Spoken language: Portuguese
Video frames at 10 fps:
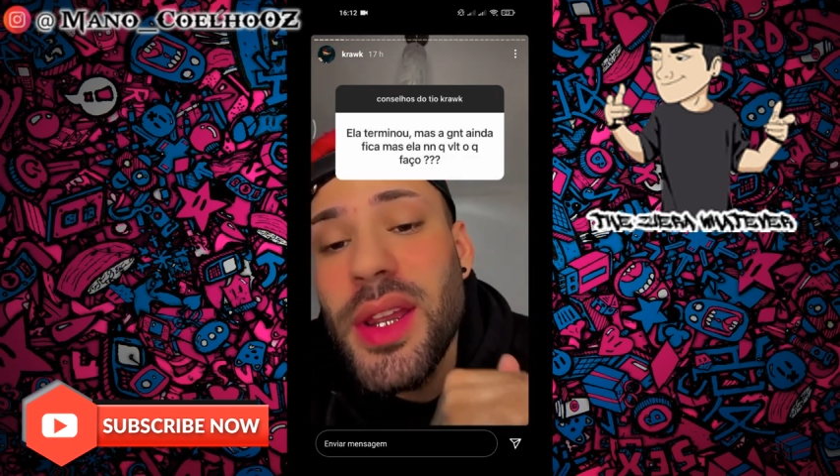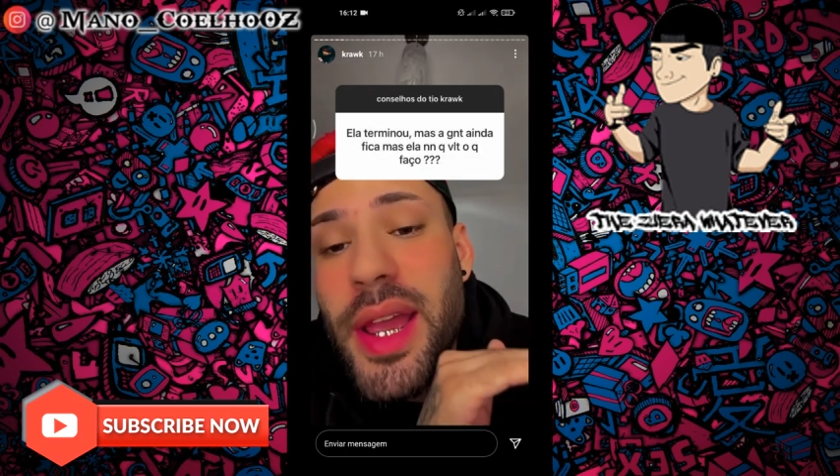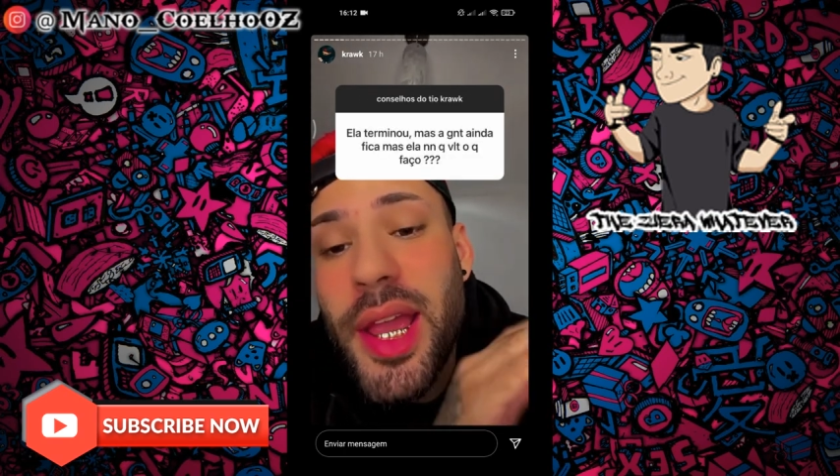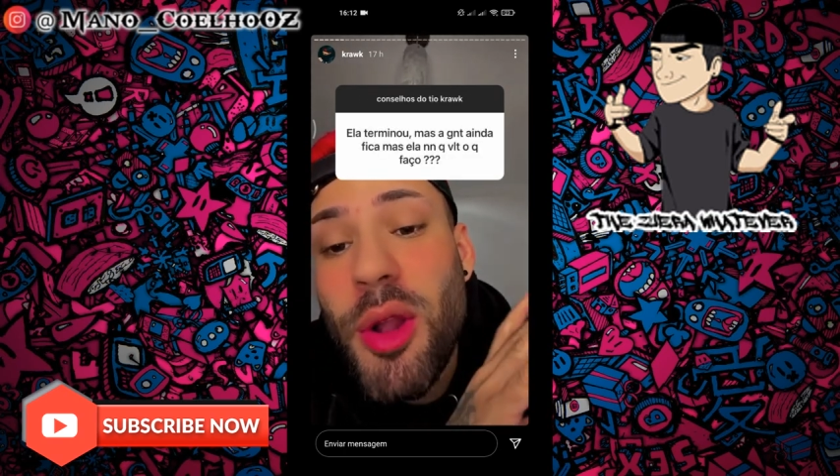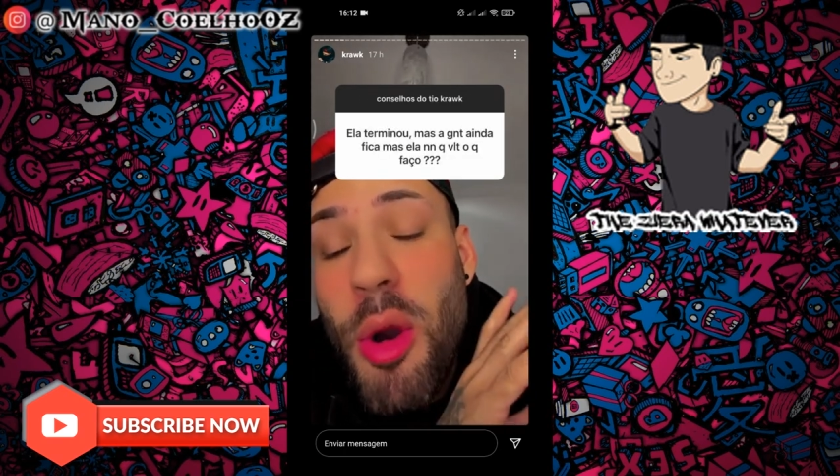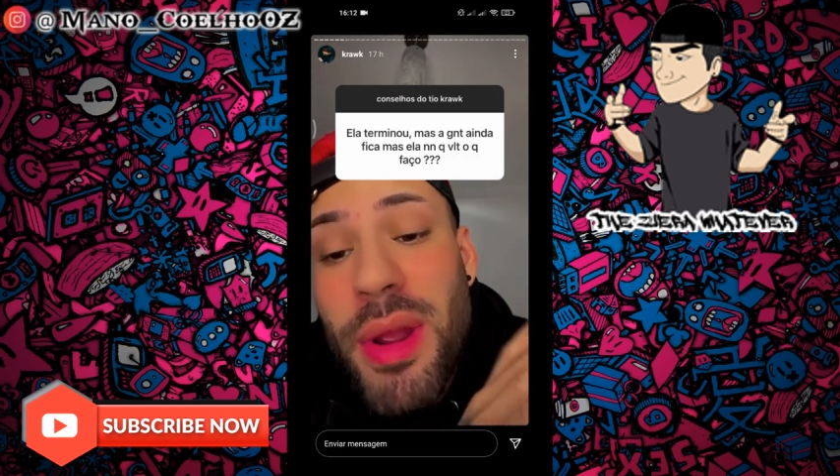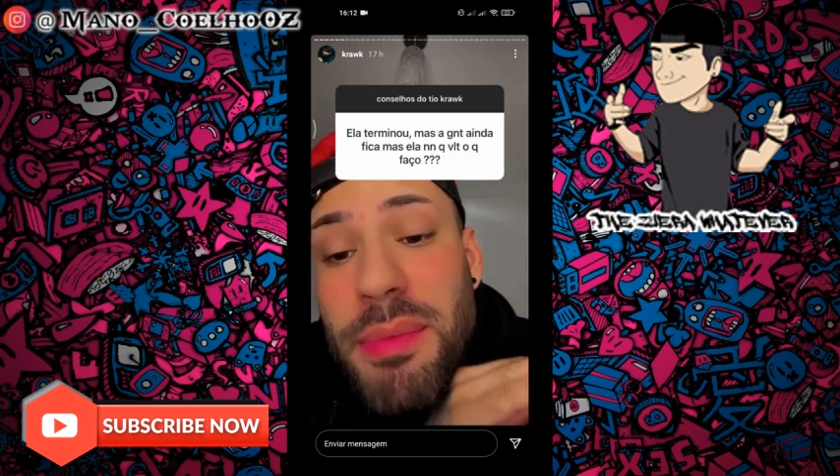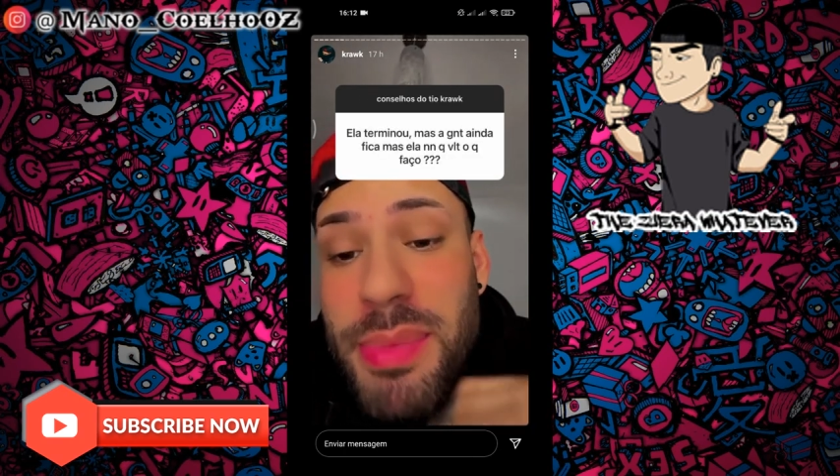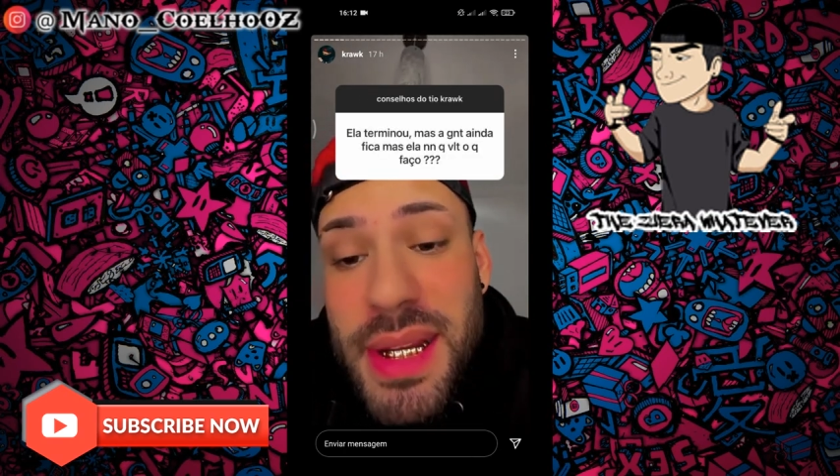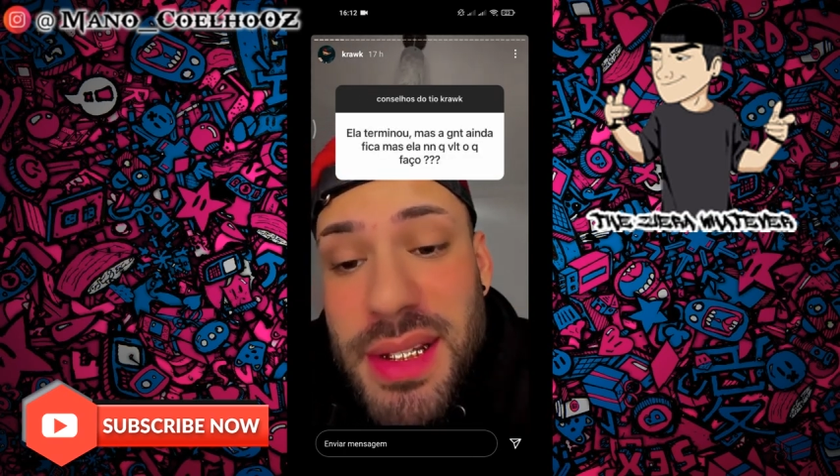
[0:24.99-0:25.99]
É igual uma
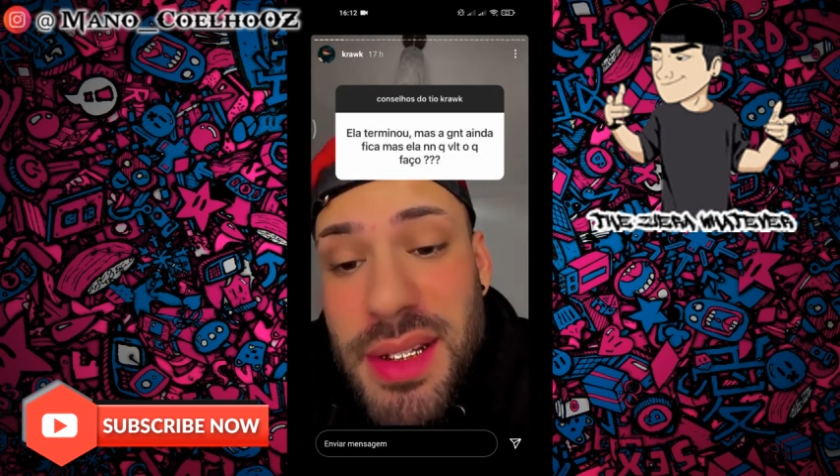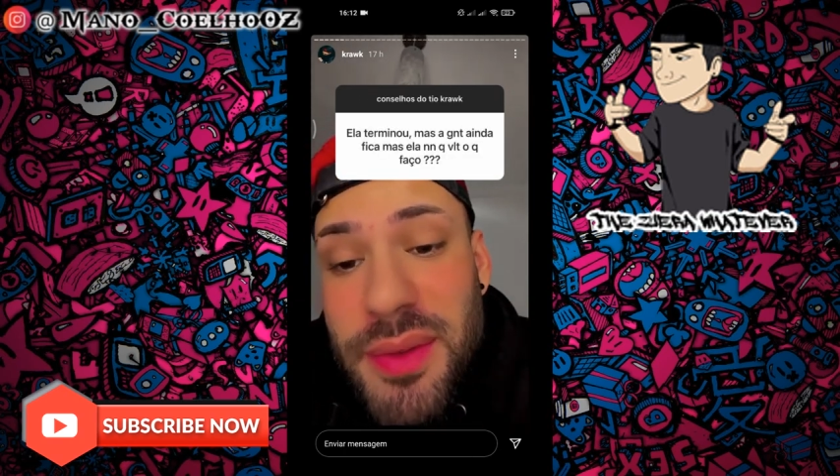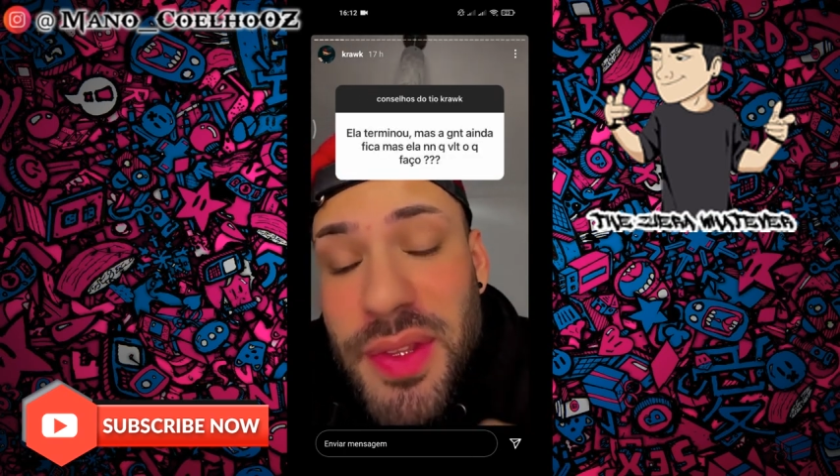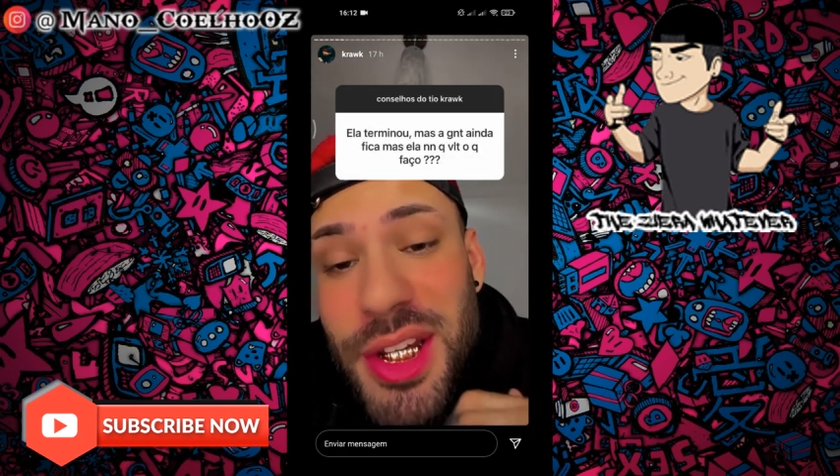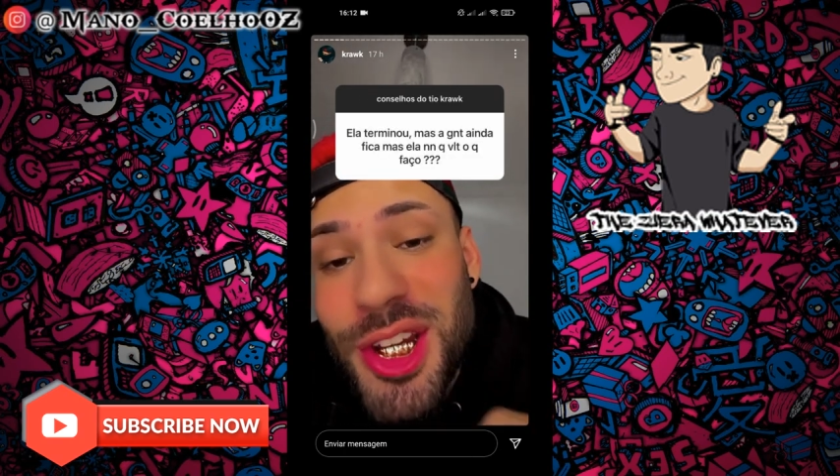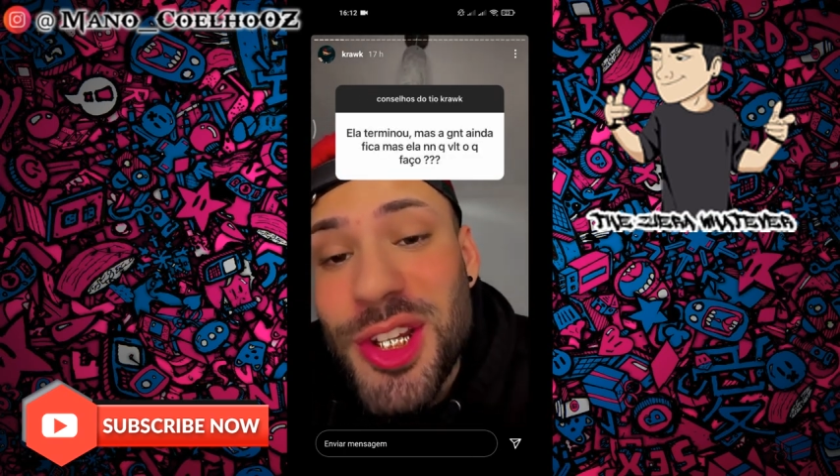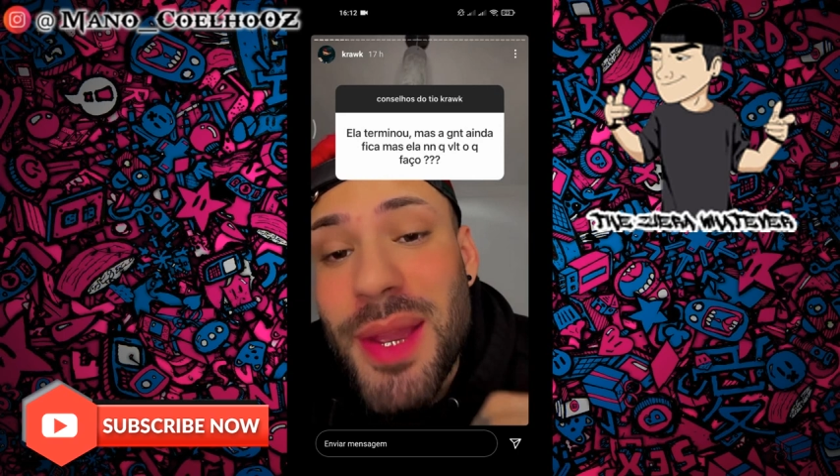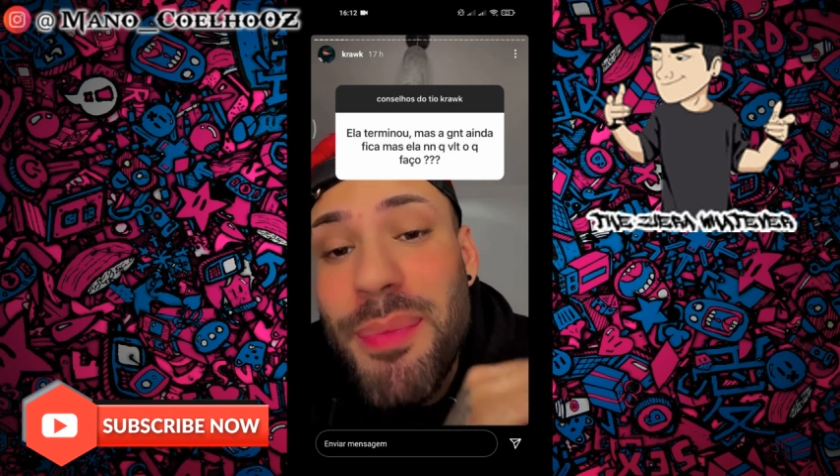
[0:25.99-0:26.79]
empresa. Tem gente que é